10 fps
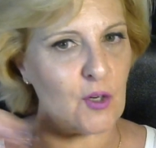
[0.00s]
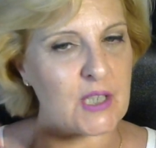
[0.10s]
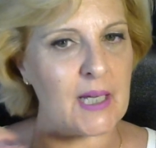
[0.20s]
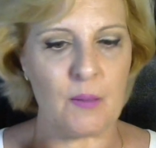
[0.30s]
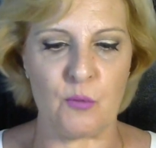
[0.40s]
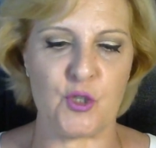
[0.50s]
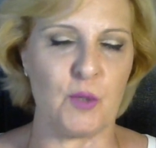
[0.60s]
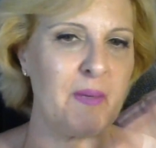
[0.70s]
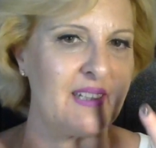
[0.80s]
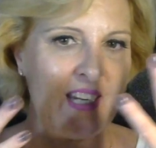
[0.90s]
costaba mucho,
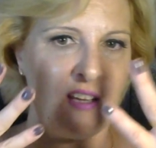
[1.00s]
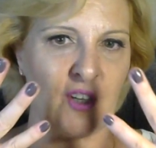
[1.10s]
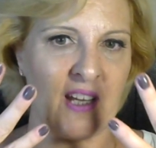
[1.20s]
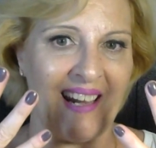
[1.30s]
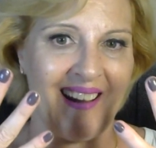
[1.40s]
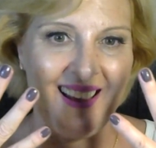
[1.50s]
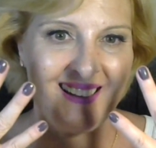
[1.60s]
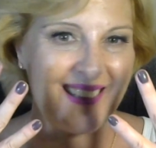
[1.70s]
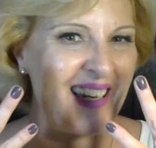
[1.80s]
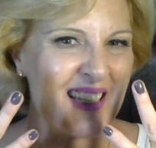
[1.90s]
me he tenido que dar
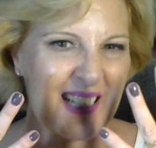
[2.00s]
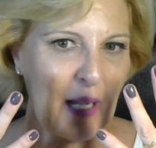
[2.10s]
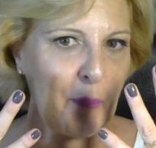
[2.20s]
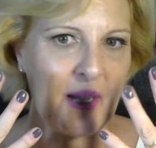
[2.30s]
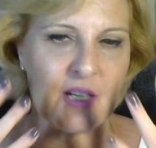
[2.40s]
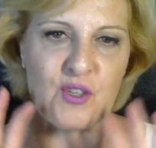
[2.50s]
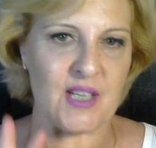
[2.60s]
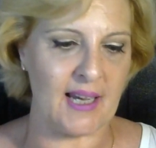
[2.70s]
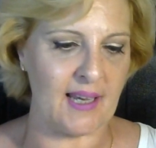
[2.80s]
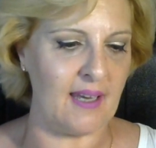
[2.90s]
tres capas, o
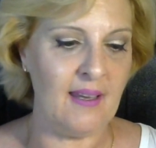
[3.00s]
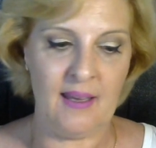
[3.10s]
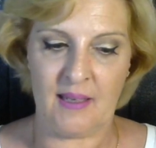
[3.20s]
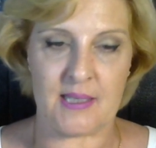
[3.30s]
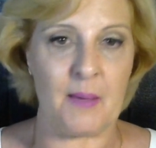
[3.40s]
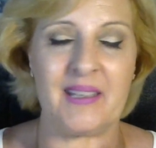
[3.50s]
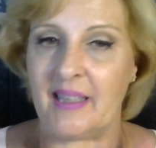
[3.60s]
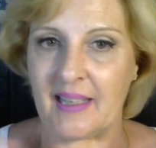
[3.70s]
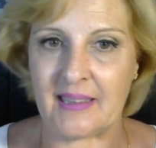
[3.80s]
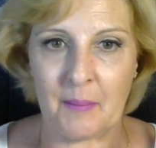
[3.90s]
sea que se va
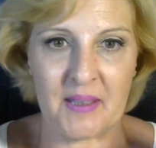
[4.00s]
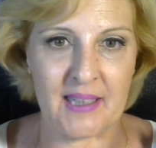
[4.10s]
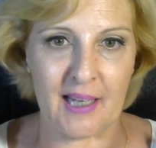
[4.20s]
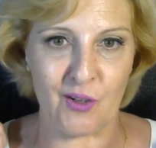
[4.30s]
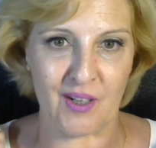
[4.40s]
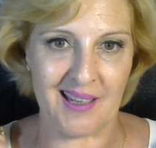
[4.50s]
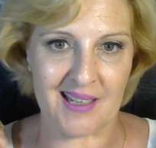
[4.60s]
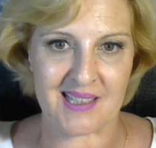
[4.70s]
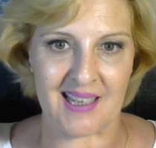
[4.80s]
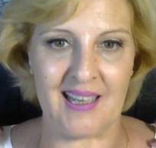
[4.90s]
directamente a lo que
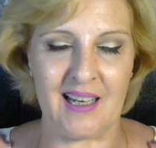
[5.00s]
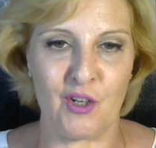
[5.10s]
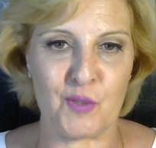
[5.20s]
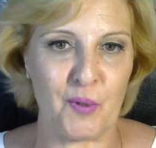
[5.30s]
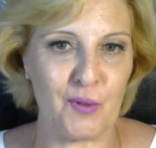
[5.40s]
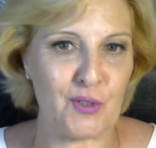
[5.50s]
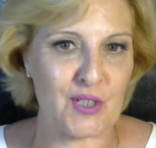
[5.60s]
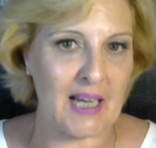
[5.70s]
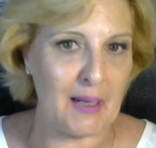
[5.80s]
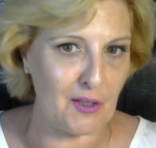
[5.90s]
es eh, los
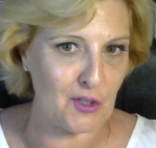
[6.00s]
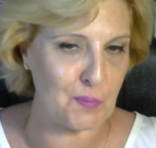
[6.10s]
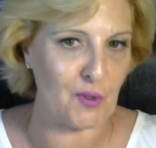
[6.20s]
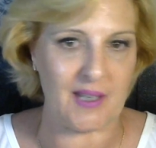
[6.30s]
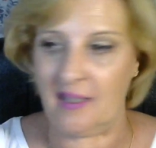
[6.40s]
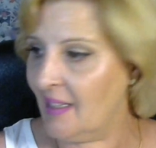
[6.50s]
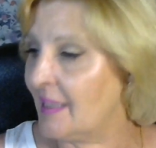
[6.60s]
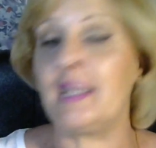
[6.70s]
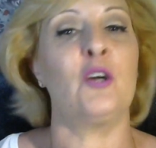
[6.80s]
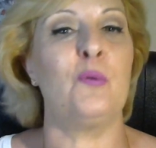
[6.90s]
productos acabados porque
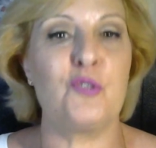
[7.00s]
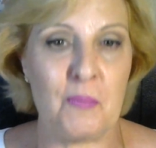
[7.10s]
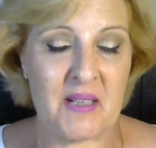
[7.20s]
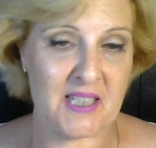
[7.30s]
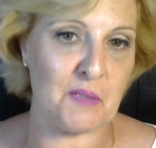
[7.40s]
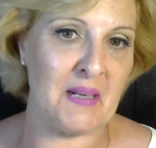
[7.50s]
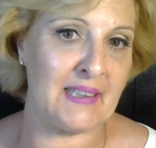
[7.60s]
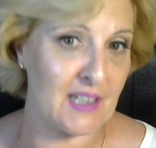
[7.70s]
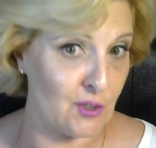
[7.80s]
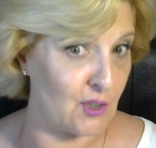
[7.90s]
tengo mucho más
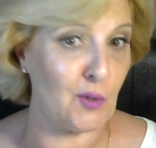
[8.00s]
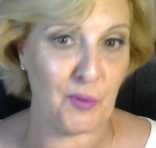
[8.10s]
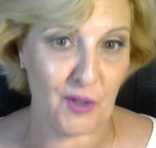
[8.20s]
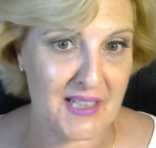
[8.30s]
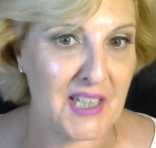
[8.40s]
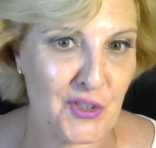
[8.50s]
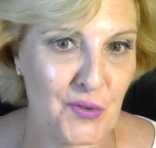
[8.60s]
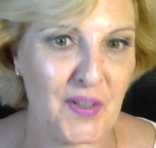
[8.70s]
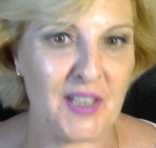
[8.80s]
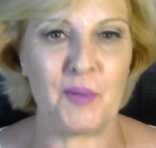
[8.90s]
esmaltes, no tengo por qué estar
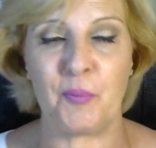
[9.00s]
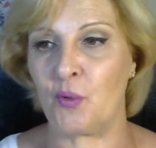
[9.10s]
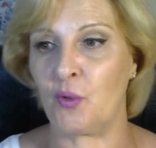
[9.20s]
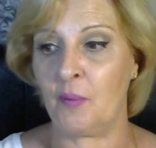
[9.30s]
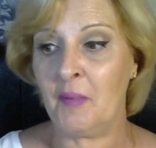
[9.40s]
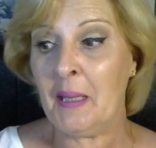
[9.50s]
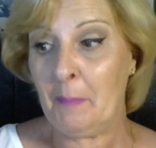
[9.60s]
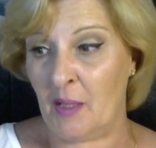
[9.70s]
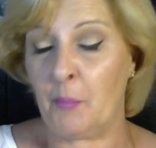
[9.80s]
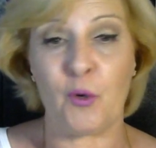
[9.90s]
sufriendo por uno.
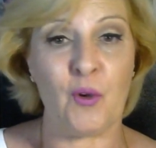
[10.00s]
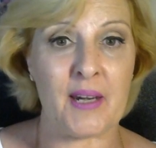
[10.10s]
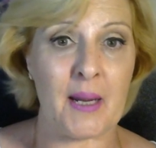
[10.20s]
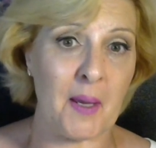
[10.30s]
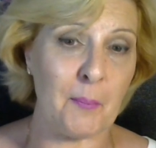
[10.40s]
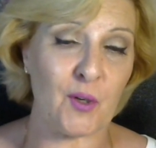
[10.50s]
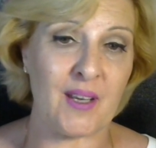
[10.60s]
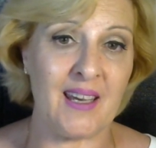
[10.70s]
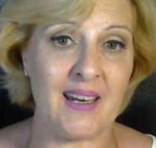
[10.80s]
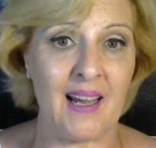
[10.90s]
Me da un poco de rabia
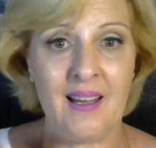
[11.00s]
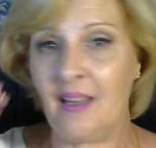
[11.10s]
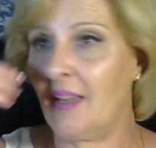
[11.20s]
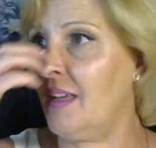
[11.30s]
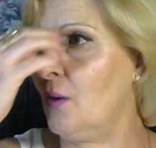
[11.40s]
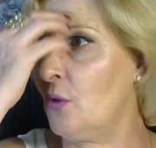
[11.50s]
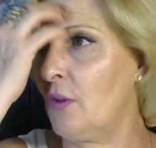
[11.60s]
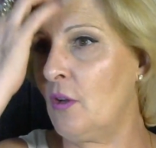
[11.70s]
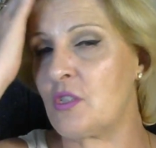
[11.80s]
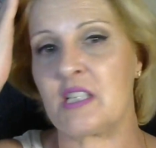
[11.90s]
porque era eh, uno
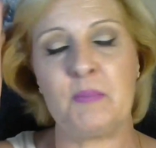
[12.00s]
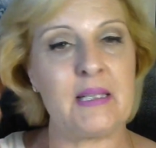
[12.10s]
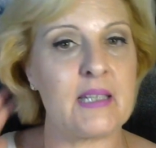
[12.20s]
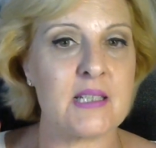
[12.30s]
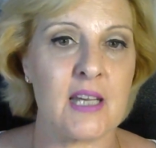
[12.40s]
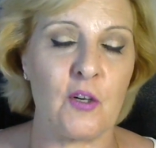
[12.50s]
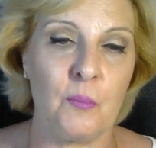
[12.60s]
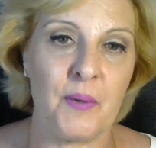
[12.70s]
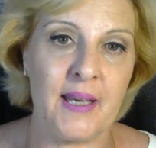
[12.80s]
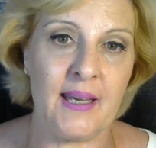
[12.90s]
de los esmaltes que
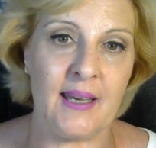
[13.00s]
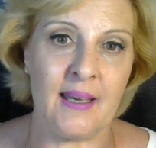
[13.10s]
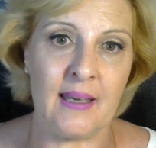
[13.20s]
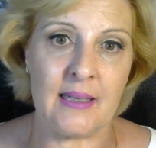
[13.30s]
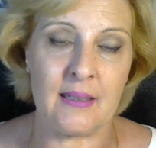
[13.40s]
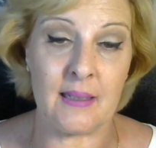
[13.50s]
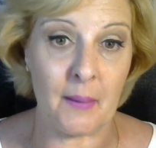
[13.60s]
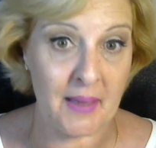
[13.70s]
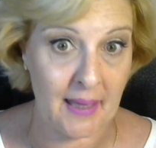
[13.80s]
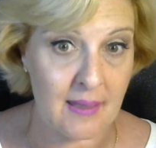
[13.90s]
compré en
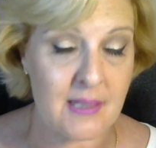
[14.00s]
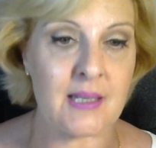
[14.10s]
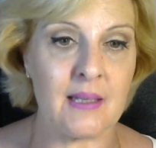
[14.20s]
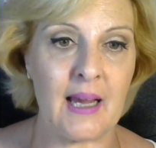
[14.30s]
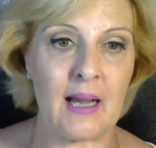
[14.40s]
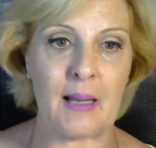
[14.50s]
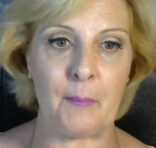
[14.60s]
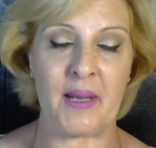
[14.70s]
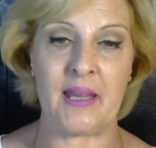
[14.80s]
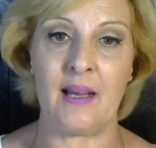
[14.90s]
Navidades en la
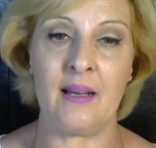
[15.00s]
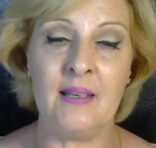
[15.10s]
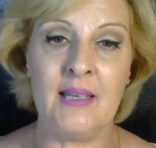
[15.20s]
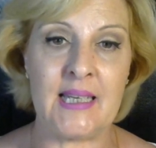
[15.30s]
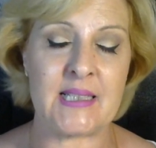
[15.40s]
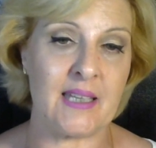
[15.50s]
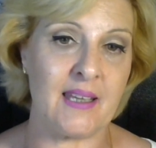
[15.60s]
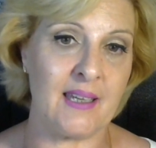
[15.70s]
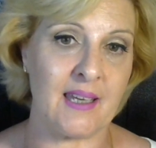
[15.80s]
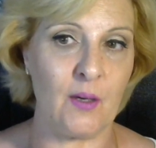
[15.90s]
campaña esta
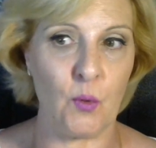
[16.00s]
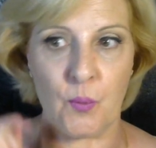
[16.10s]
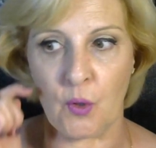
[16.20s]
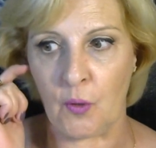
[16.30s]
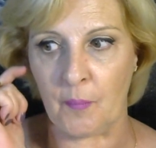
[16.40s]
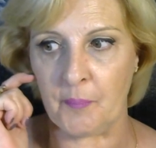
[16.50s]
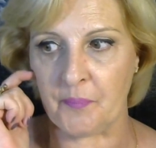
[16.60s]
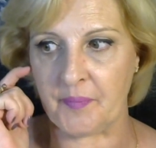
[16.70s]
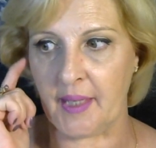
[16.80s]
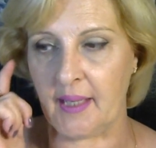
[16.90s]
de que hubo mm,
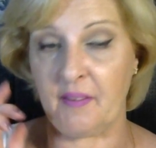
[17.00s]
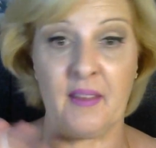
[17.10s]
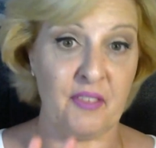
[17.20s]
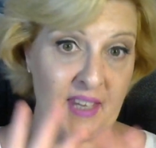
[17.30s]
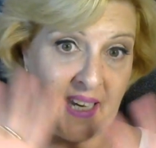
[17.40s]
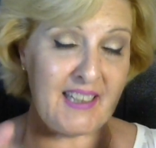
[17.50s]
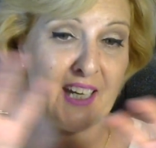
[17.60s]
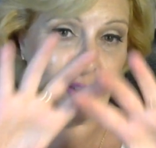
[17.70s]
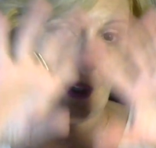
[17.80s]
de, Ciate